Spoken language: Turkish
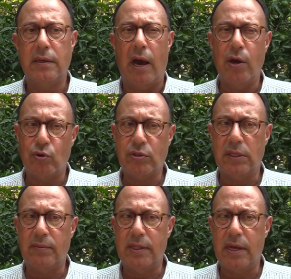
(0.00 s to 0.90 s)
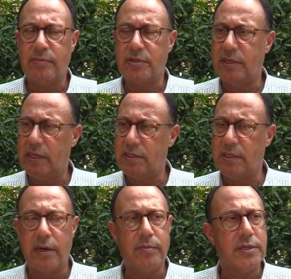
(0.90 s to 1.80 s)
ay ortalamalarımızı
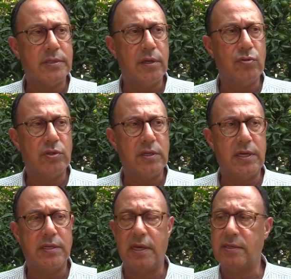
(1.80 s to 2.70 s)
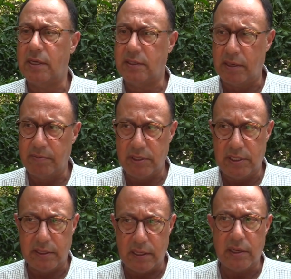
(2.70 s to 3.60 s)
tesisler bazında
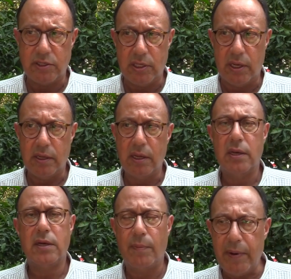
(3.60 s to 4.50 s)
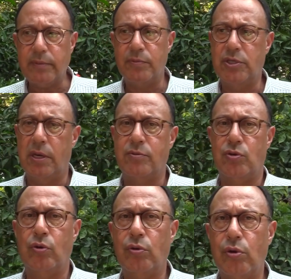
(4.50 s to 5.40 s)
%80-85'lerden aşağı kapatmayacağımızı
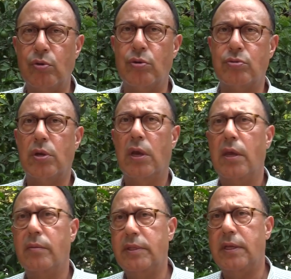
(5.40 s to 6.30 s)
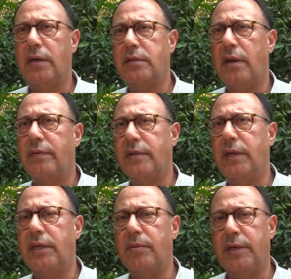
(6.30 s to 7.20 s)
öngörüyoruz. Diğer taraftan
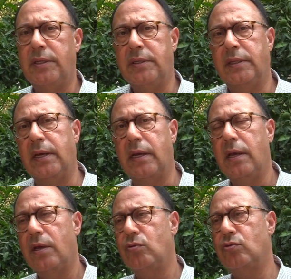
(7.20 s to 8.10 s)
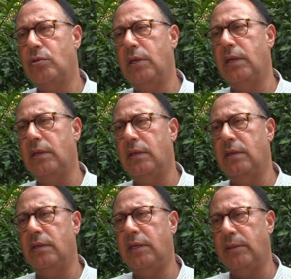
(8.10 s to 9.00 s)
Ekim ayında da
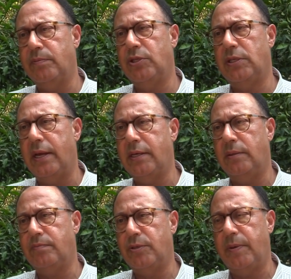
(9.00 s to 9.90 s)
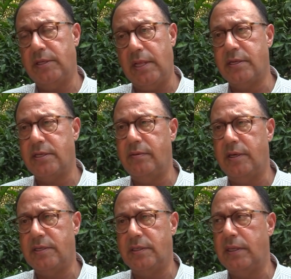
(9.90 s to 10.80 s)
%70'ler, e, 75'ler
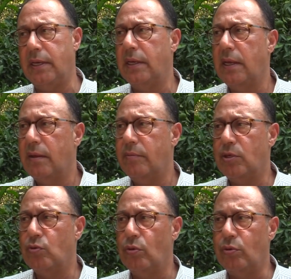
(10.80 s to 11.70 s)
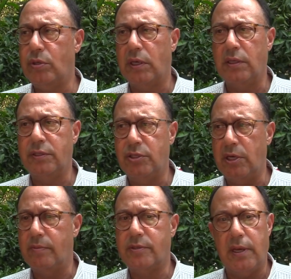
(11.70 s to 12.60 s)
seviyesinde bir doluluk
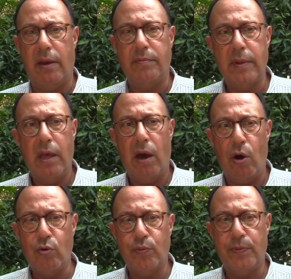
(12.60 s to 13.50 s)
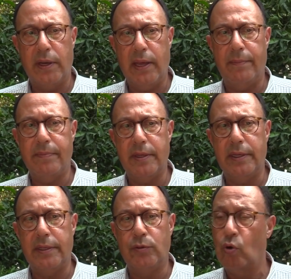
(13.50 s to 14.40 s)
yakalayacağımızı hem Avrupa hem
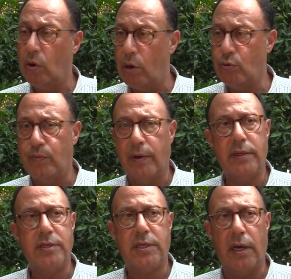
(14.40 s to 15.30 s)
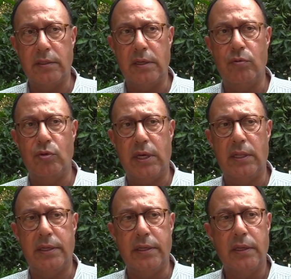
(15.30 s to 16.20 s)
e, Doğu Avrupa, İskandinav
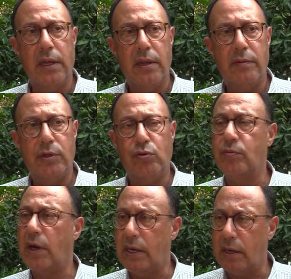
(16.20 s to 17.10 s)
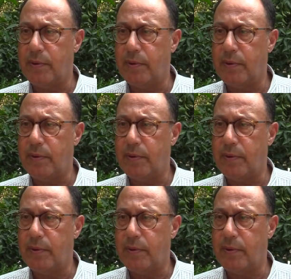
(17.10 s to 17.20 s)
ülkeleri ve tüm kaynak